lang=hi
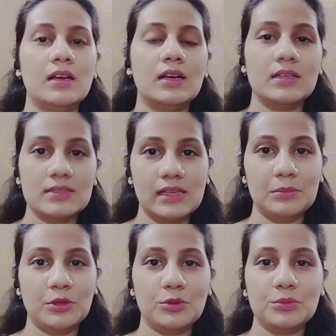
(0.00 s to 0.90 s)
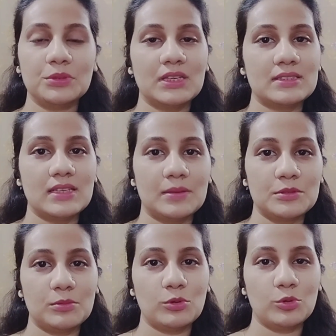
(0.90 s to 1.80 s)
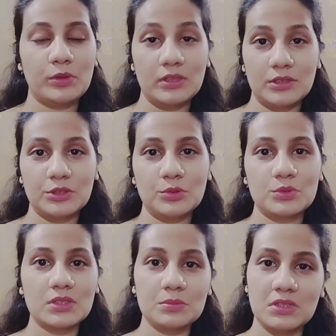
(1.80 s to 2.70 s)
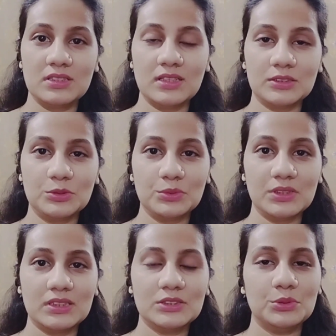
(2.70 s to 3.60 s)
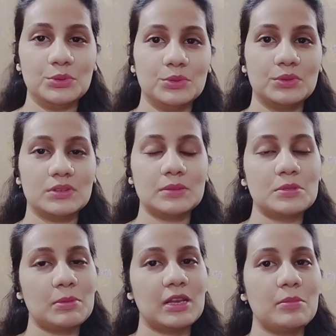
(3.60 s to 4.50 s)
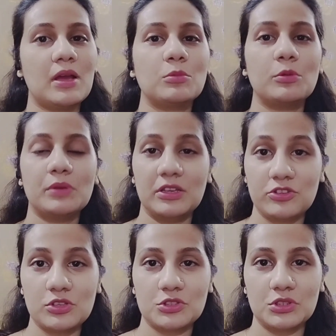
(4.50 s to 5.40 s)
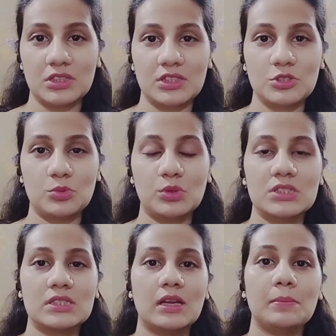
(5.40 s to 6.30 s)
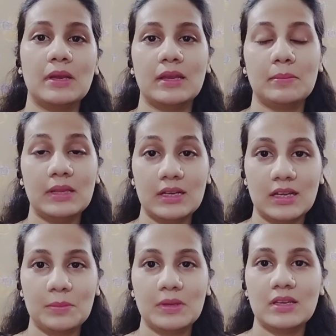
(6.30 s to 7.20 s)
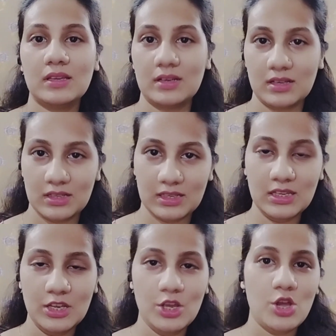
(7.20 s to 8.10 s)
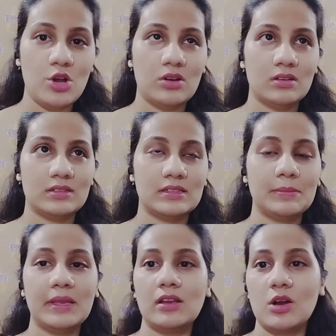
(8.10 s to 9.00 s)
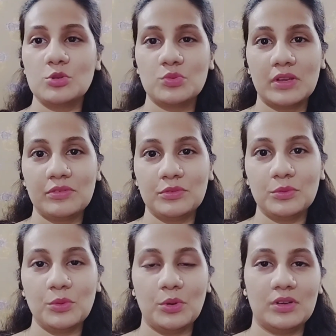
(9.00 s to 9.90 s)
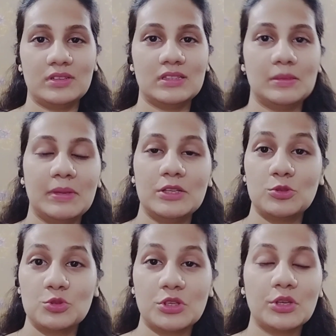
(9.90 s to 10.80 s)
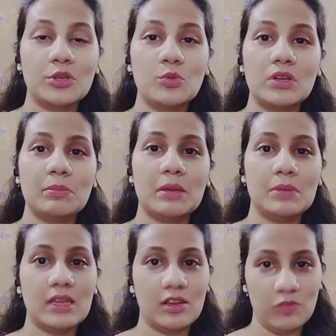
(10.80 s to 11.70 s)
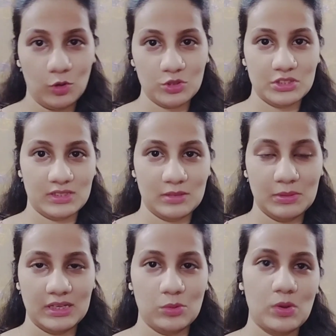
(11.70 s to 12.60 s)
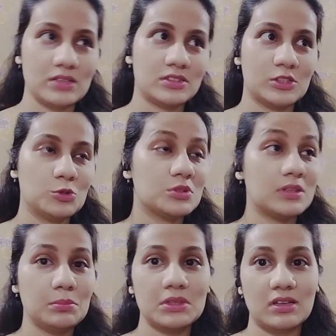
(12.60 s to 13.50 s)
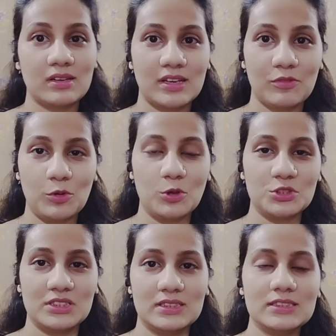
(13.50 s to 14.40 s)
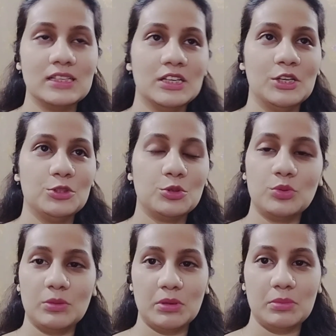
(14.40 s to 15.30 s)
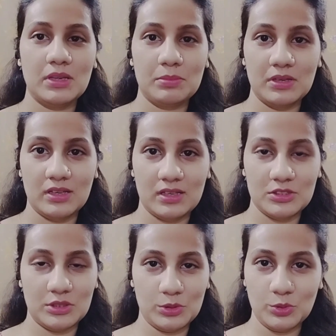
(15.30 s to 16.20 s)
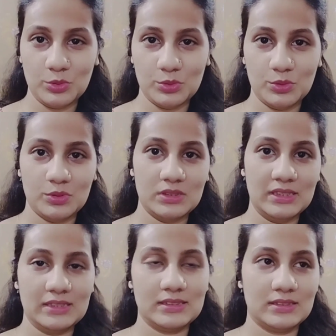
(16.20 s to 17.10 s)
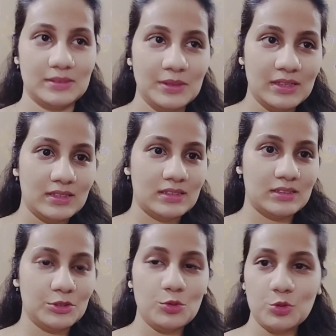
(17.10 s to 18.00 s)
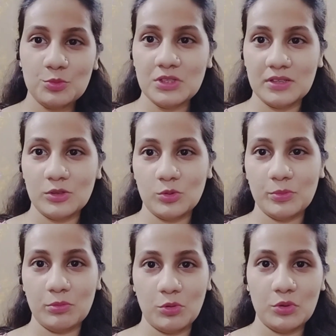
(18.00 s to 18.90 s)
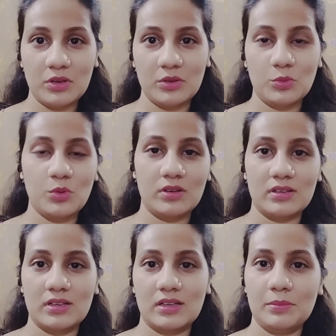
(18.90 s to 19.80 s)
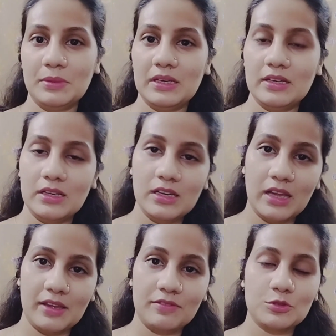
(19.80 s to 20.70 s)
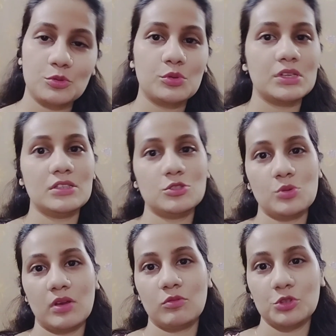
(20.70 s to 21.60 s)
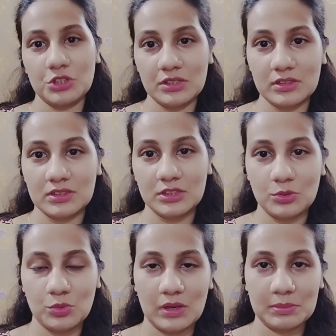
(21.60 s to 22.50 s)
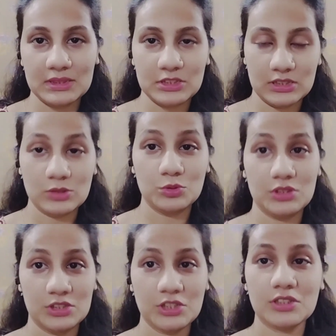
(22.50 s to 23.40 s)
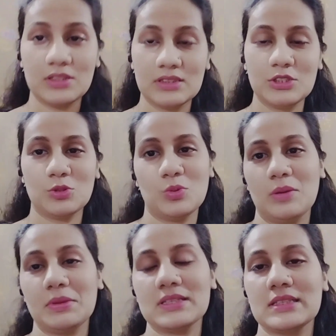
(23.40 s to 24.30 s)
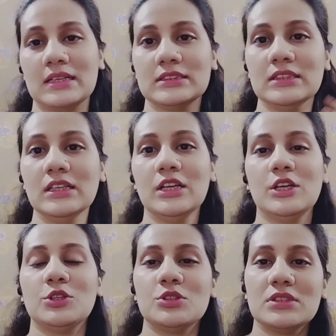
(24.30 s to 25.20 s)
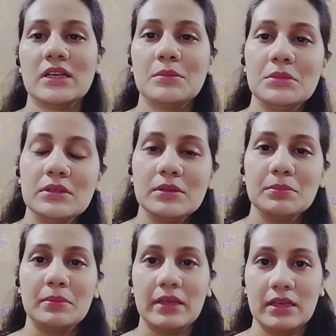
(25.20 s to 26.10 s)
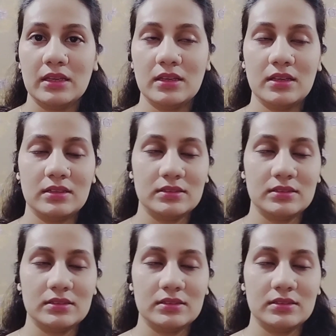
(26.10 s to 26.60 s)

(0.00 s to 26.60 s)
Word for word: अस्सलाम वालेकुम कैसे हैं आप सब लोग उम्मीद करती हूँ सब ठीक ठाक होंगे तो सबसे पहले मैं आपको अपना इंट्रोडक्शन देती चलूँ कि जनाब मेरा नाम है हेरा अली और मैं एक हाउस वाइफ हूँ और मैंने सोचा कि क्यों ना मैं भी एक ब्लॉग चैनल बनाऊँ आजकल तो सब बना रहे हैं ब्लॉग चैनल्स तो क्यों ना मैं भी अपने चैनल को एक यूट्यूब चैनल को प्रमोट करूँ और अपनी डेली लाइफ और रूटीन्स जो है वो शेयर करती रहूँ आपके चल शेयर करती चलूँ आपके साथ तो जनाब मैंने